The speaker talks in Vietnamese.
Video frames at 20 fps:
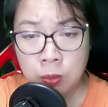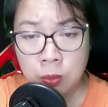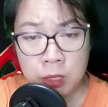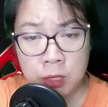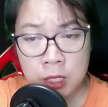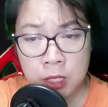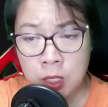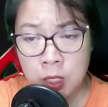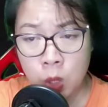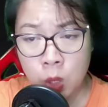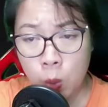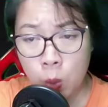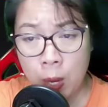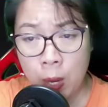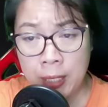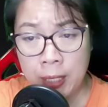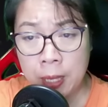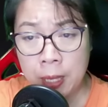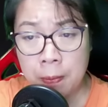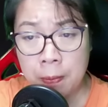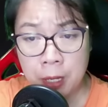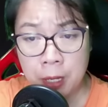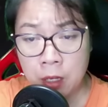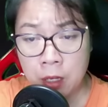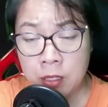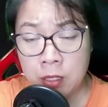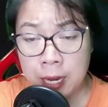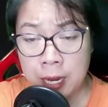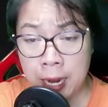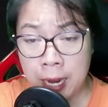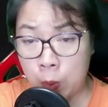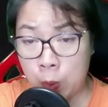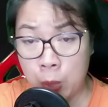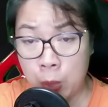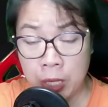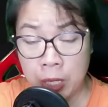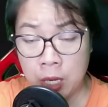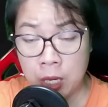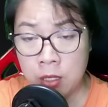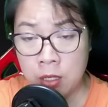thứ tôi quan tâm hơn là quyền
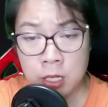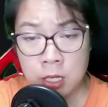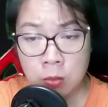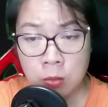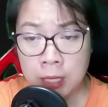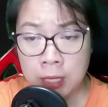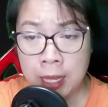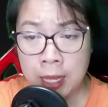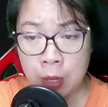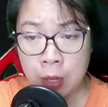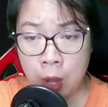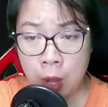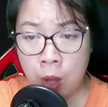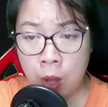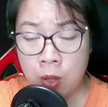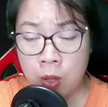lực trong tay họ.